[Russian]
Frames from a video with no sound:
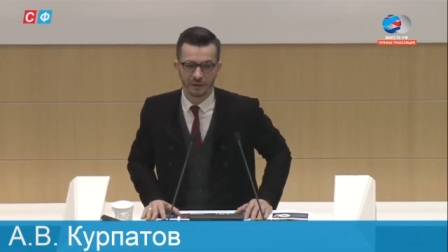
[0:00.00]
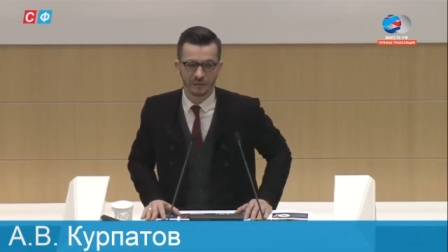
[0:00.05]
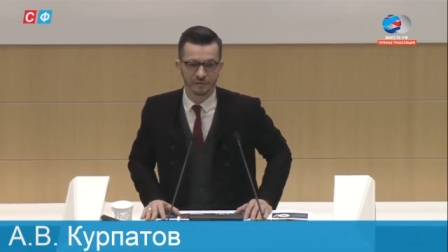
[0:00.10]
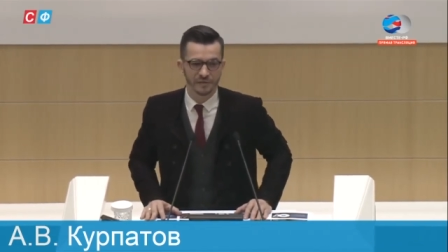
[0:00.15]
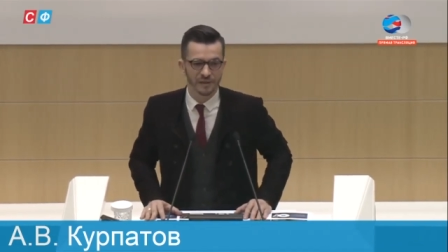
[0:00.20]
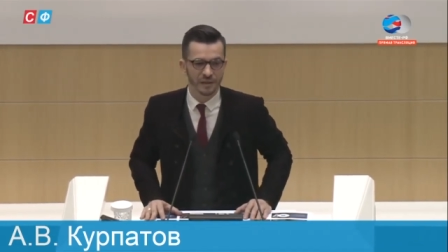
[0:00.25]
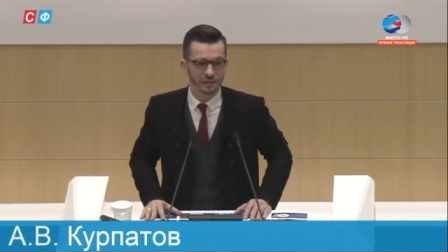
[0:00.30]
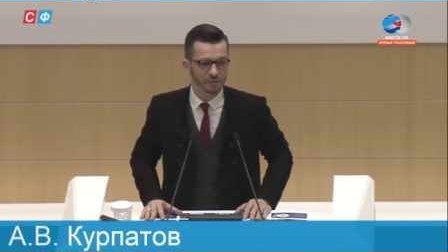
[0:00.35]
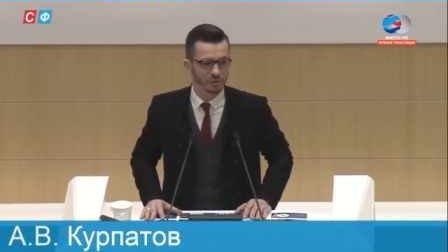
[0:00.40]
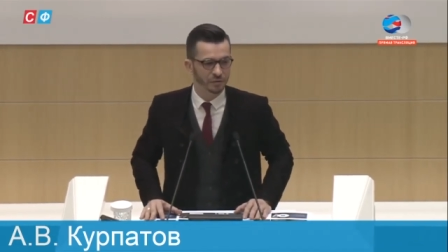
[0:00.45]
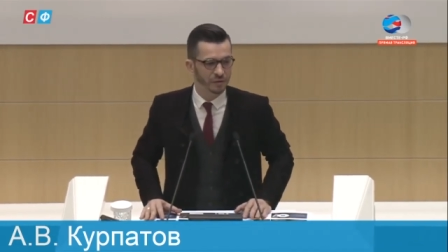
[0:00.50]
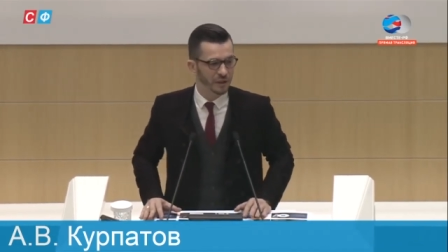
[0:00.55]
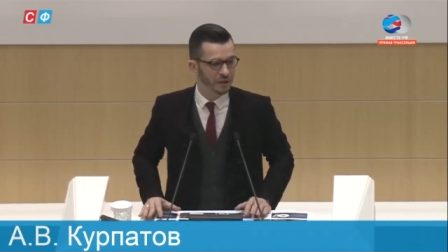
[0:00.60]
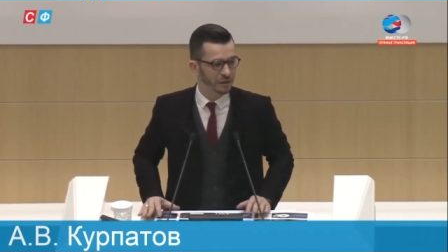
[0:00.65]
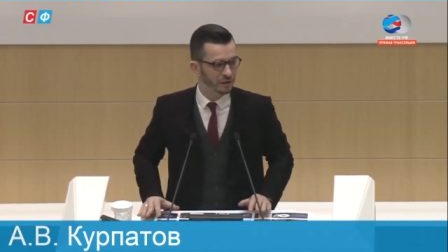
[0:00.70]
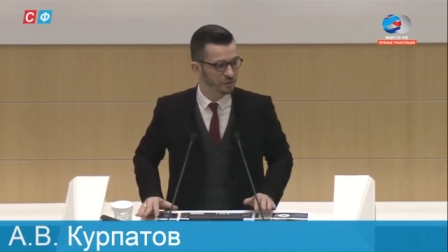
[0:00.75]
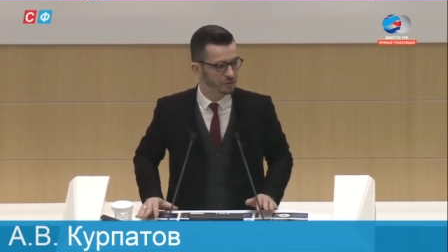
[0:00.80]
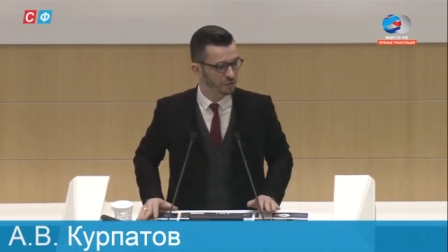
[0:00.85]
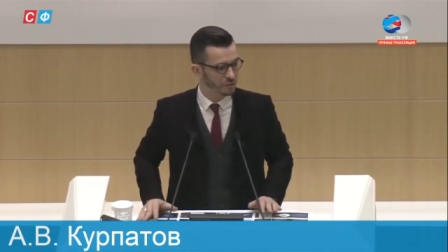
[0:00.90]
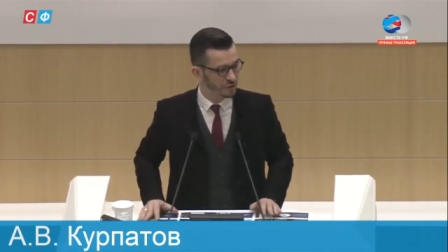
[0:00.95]
Всем, кто
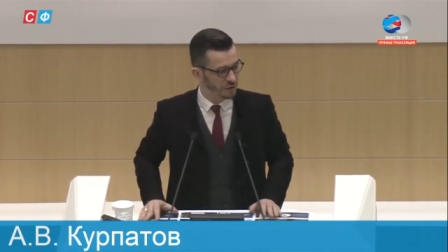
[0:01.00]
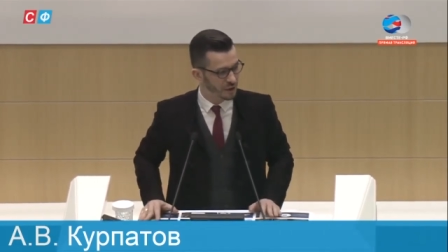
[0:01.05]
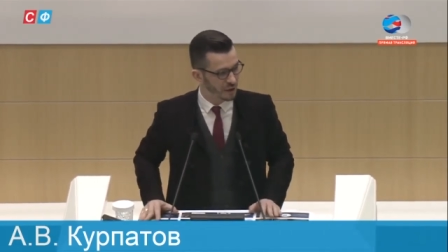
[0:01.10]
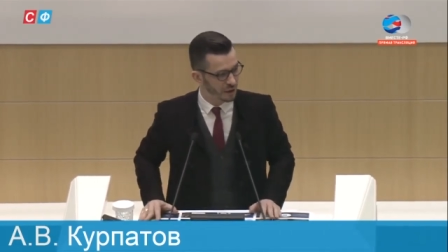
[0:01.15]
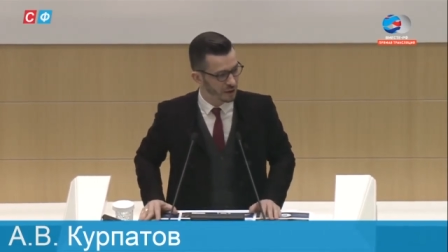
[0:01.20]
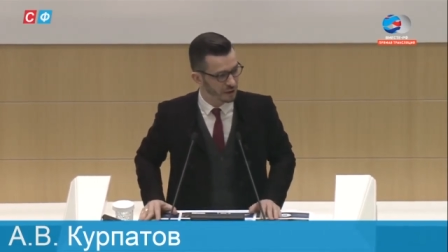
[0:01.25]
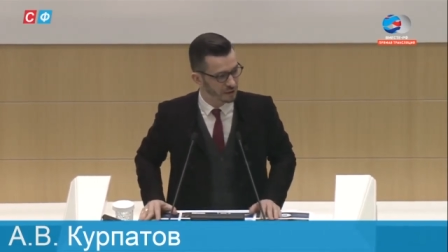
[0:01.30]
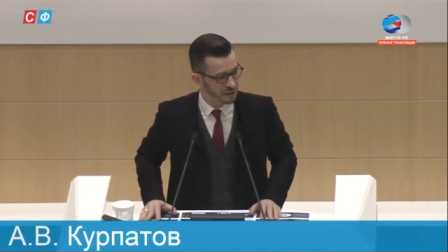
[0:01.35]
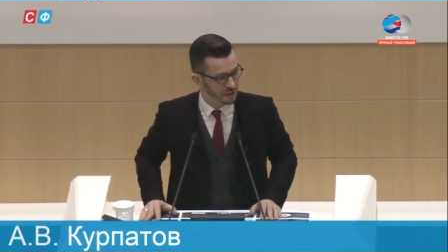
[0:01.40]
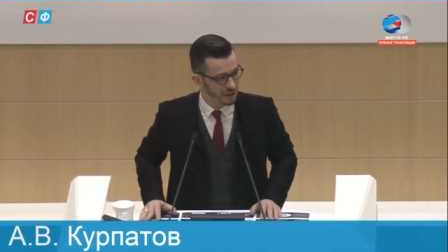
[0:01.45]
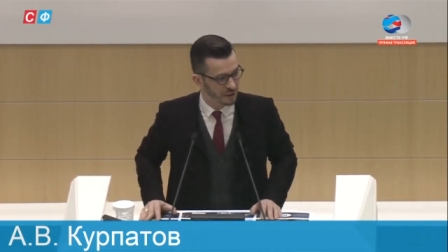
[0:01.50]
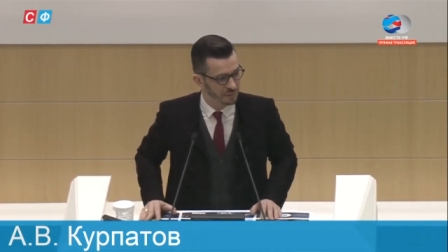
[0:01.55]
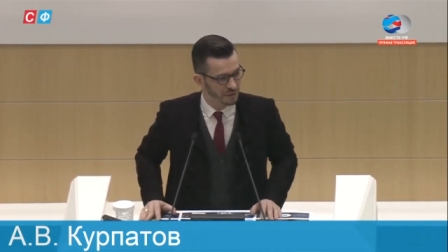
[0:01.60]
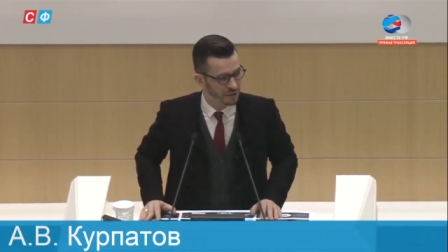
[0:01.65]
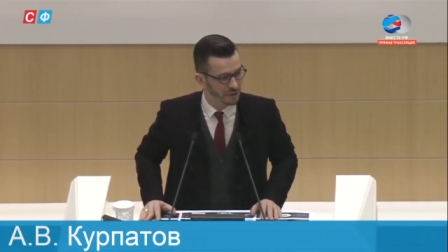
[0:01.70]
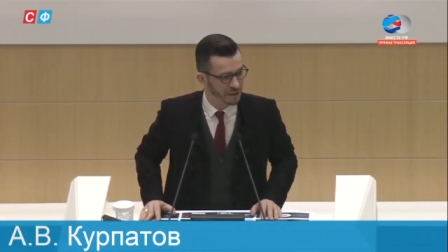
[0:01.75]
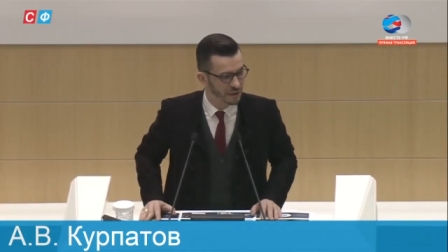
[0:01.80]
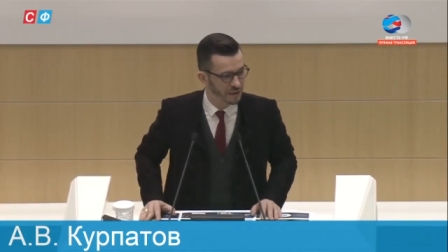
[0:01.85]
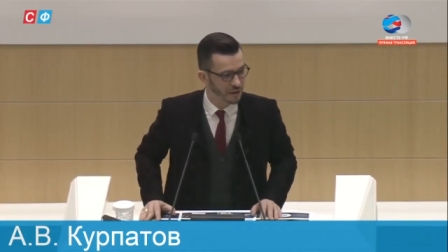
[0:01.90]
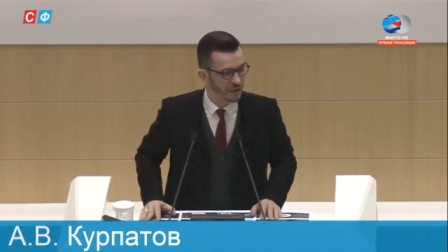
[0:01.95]
так рассуждает, я
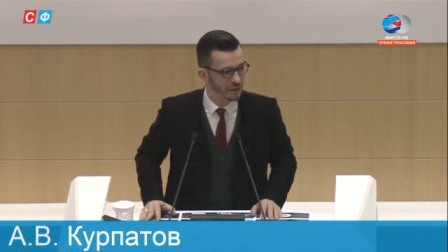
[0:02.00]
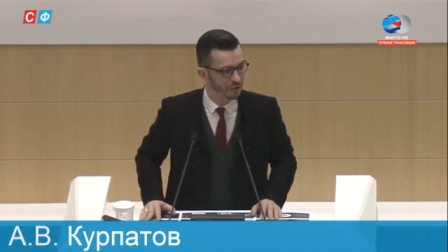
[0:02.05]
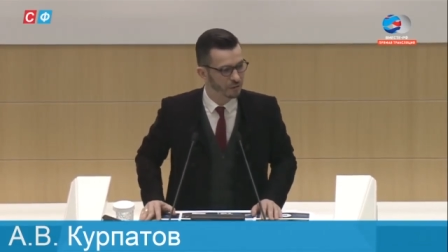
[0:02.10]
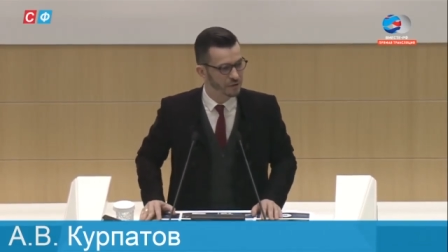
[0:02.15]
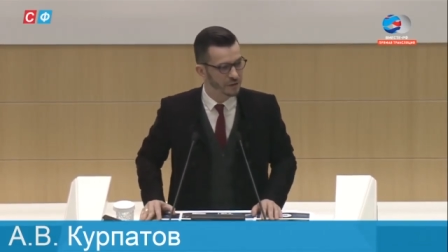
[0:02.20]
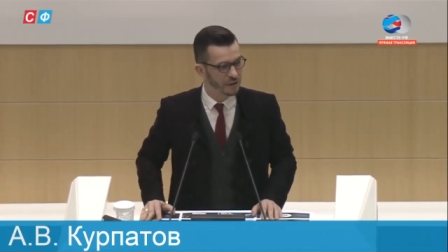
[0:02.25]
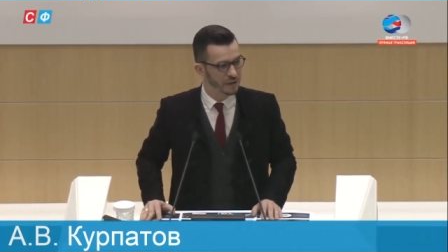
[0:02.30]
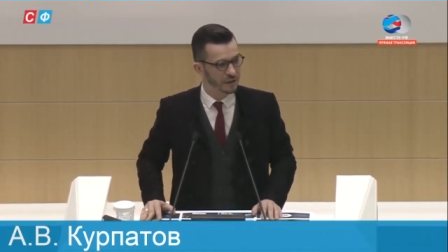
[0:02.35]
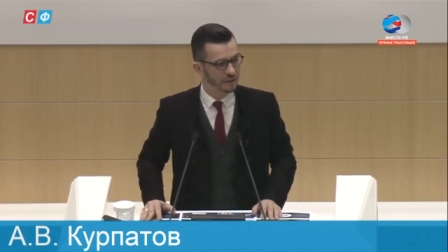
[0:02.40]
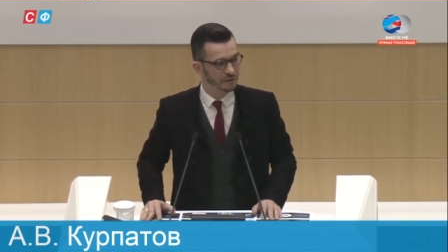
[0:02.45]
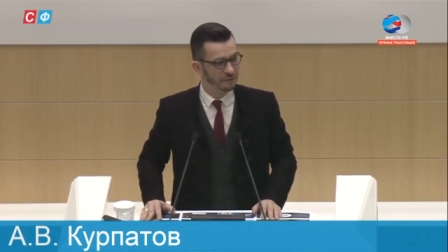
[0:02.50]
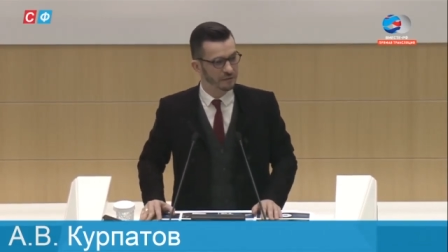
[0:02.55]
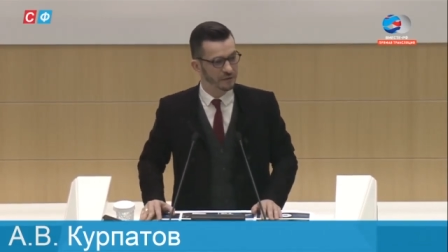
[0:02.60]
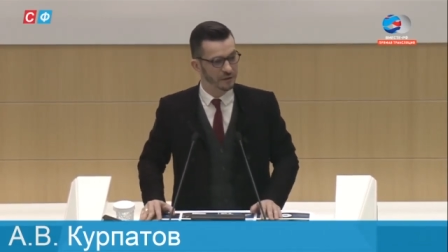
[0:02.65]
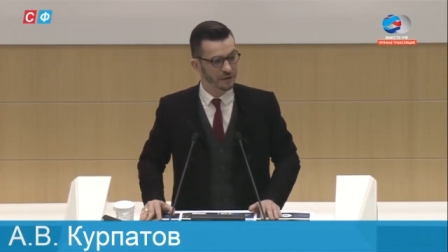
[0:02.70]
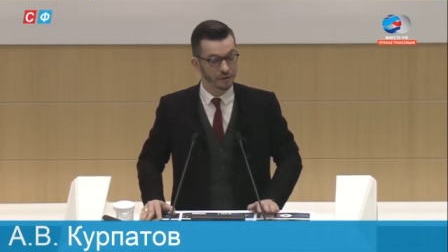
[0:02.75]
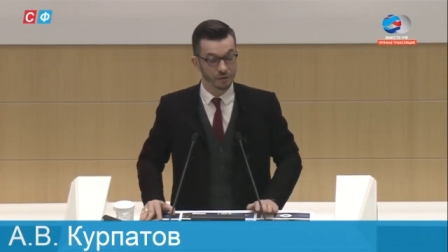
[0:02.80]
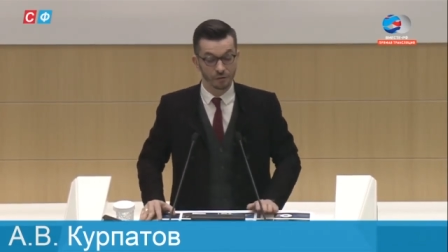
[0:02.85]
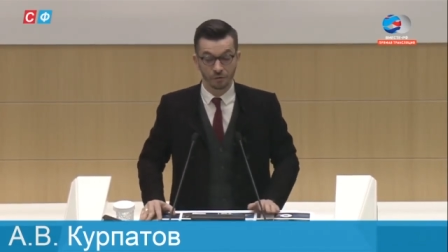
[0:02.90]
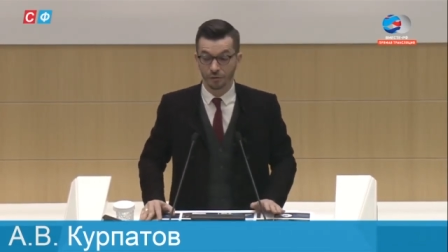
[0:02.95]
предлагаю
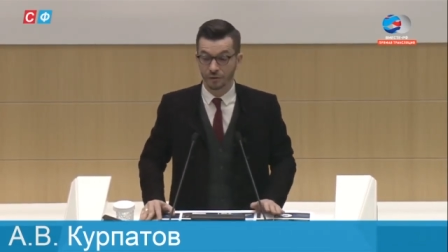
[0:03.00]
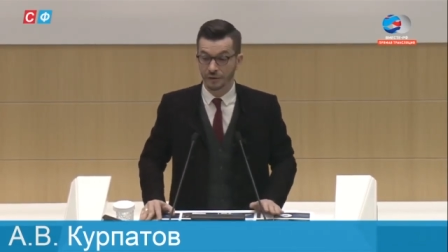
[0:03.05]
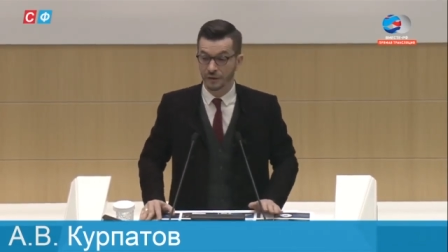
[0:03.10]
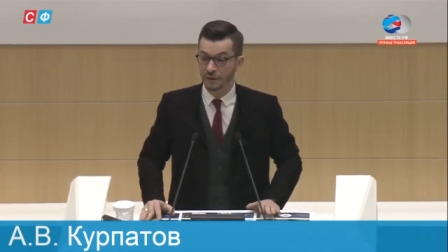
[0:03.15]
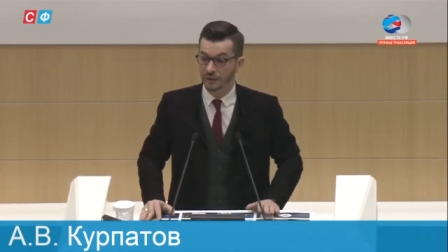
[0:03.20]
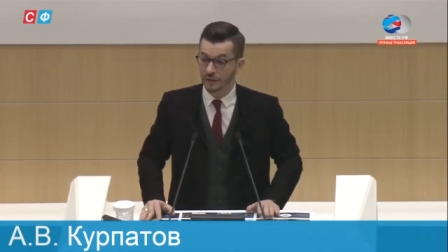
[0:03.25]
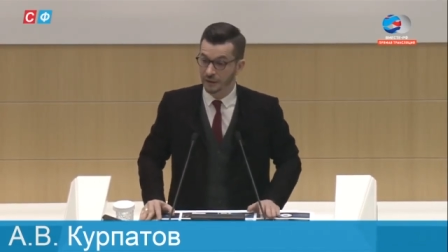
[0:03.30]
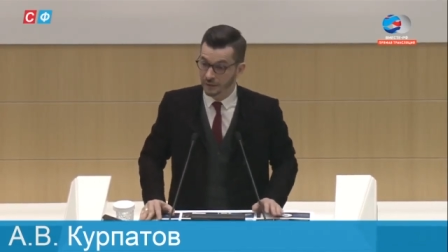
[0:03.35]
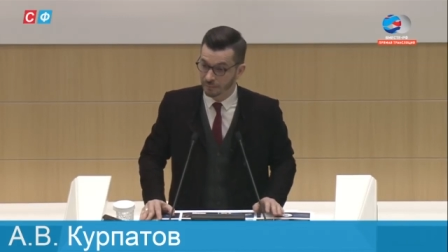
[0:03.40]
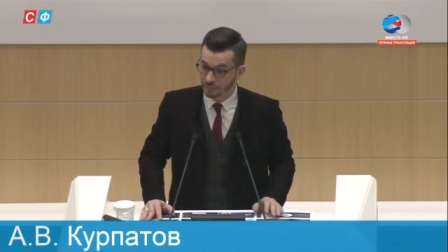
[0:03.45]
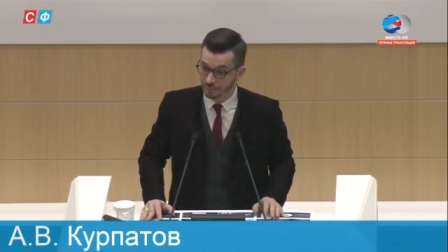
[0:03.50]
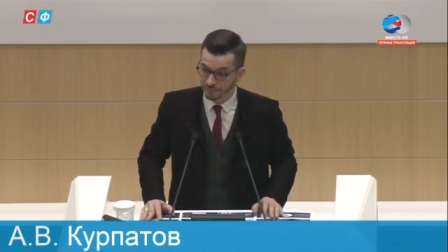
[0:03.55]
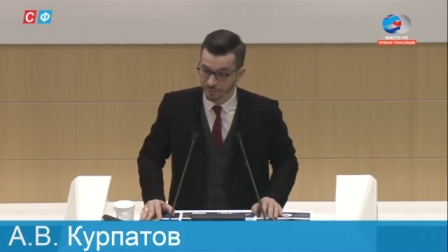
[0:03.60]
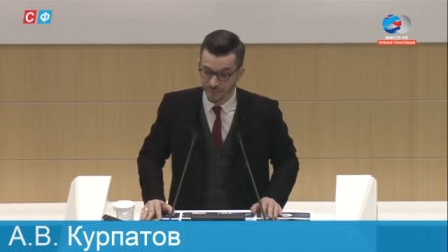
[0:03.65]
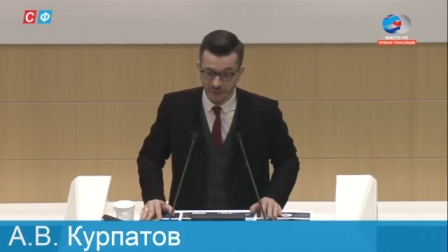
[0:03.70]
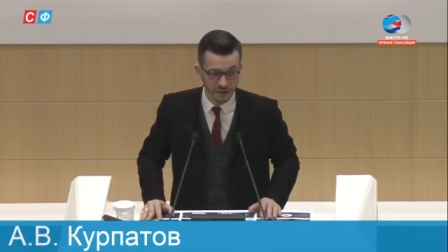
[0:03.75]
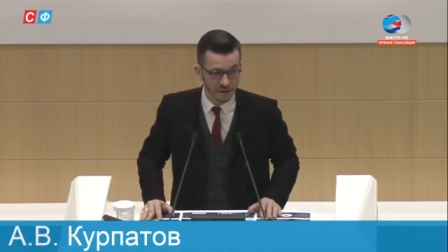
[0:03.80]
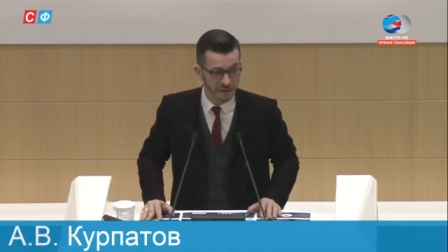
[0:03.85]
исследование Кьюхи Ким.